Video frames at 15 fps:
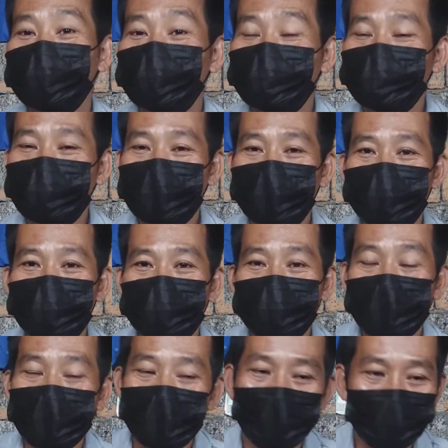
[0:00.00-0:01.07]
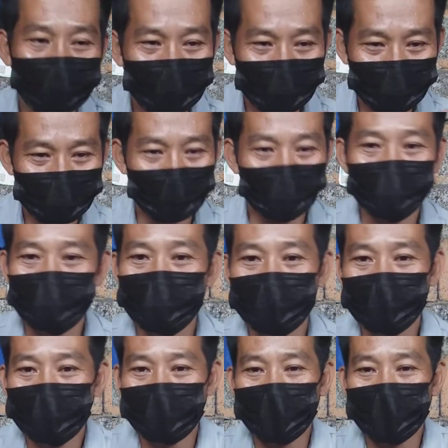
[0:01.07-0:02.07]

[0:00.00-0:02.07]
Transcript: yung pagkang may klaseng pagbumaraba